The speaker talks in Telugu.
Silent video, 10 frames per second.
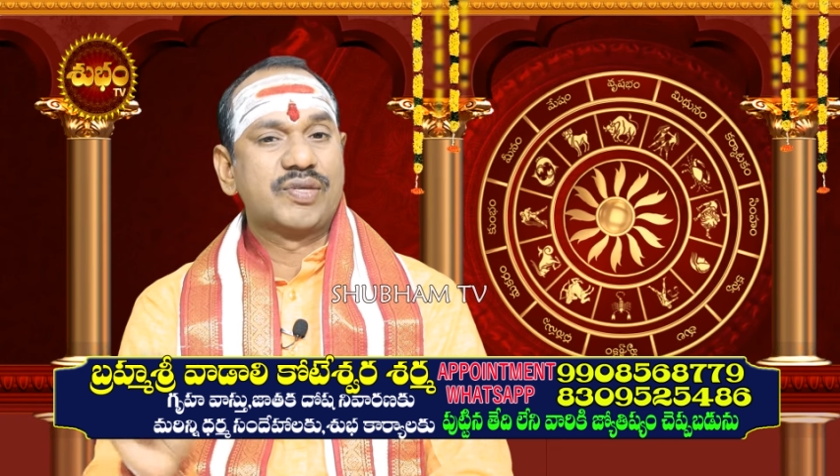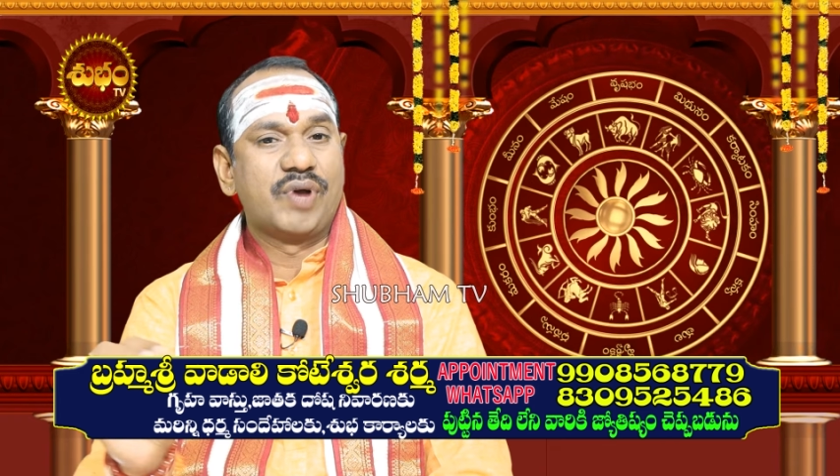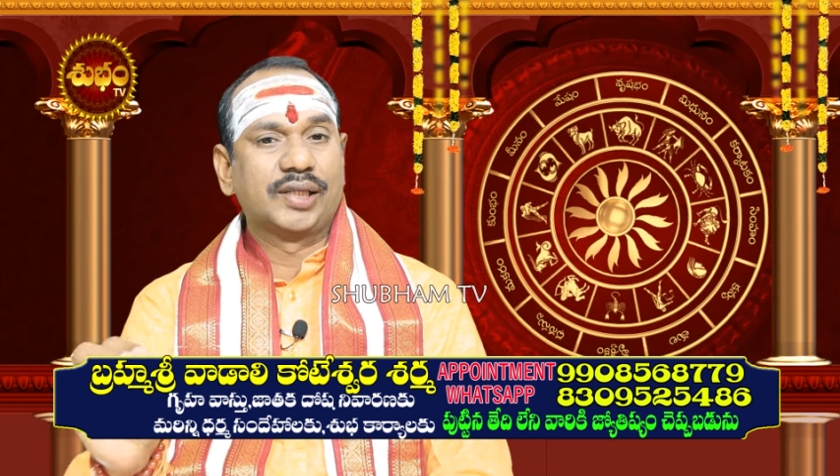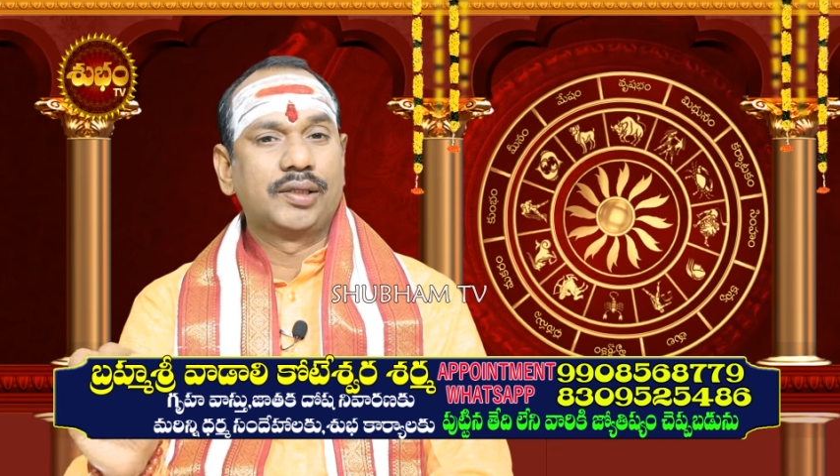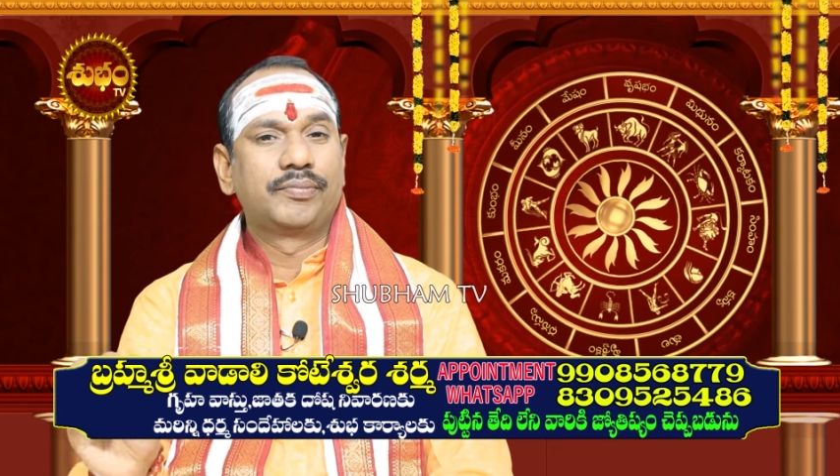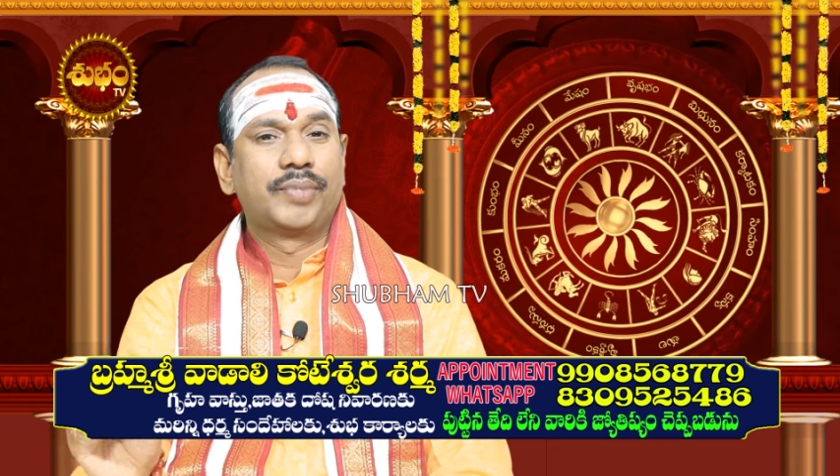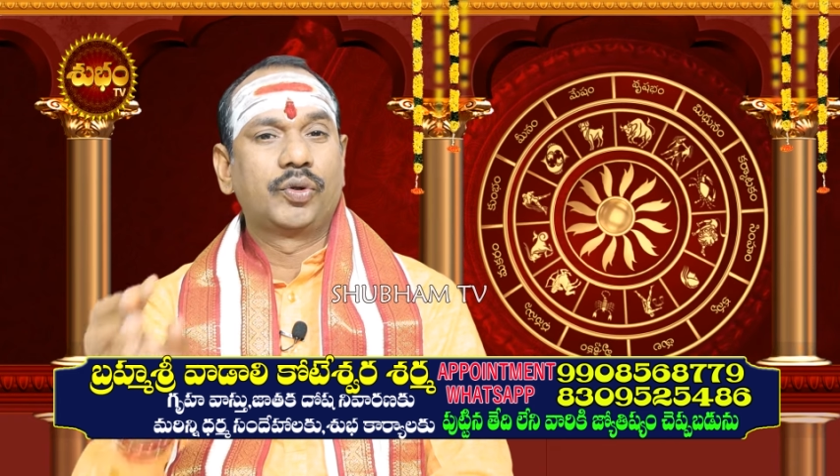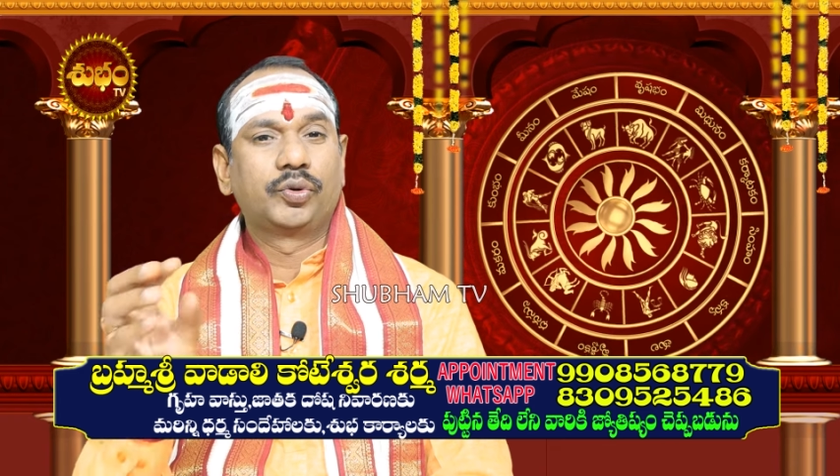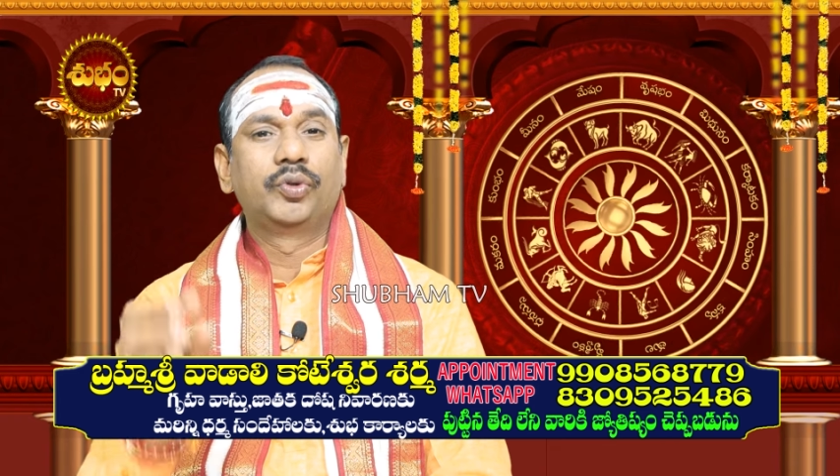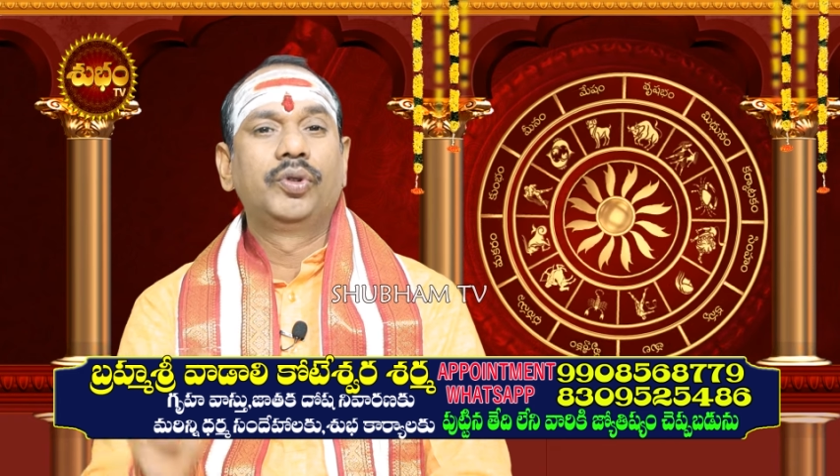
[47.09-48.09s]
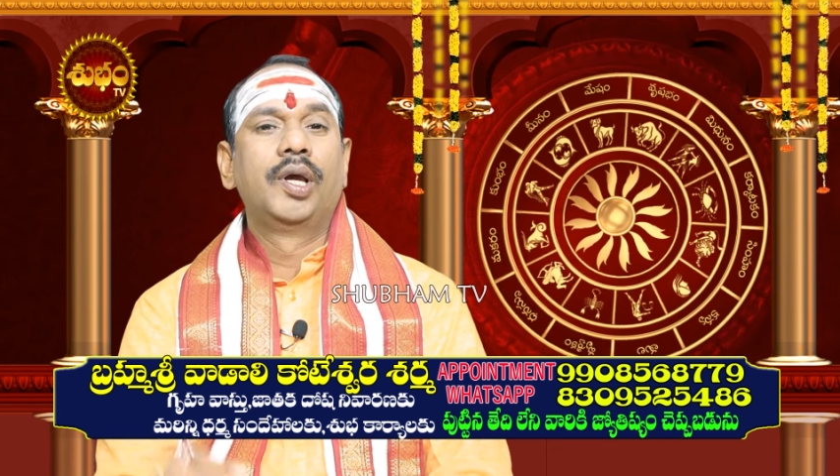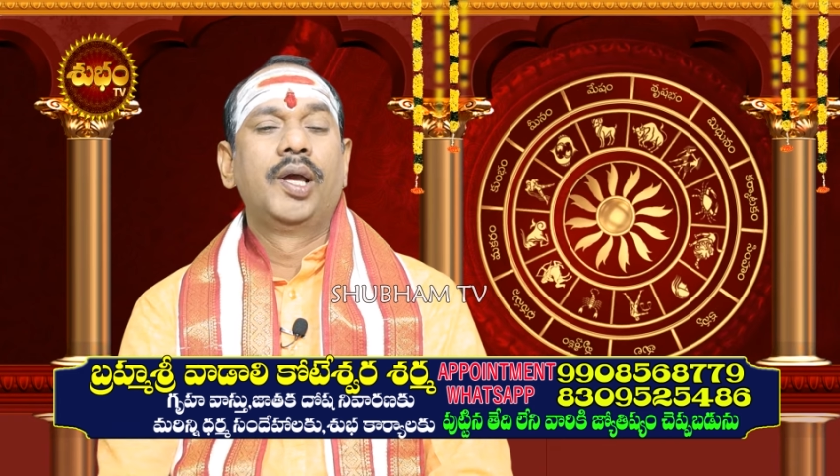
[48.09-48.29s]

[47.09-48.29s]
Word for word: స్వాగతం పలుకుతూ